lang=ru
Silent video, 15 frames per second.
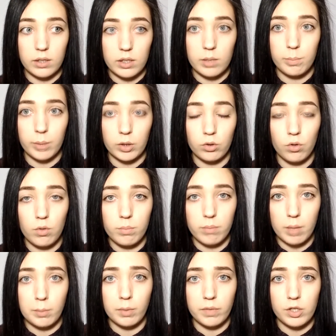И потом
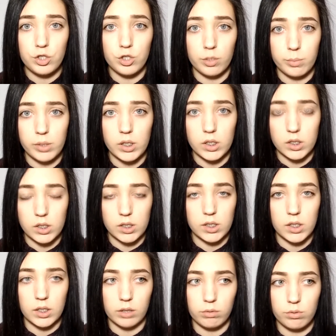мама вечером мне
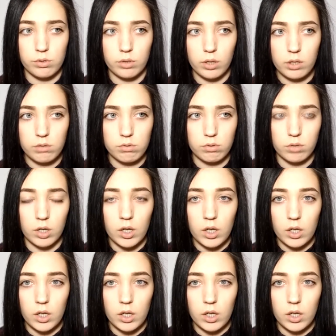рассказала эту ситуацию.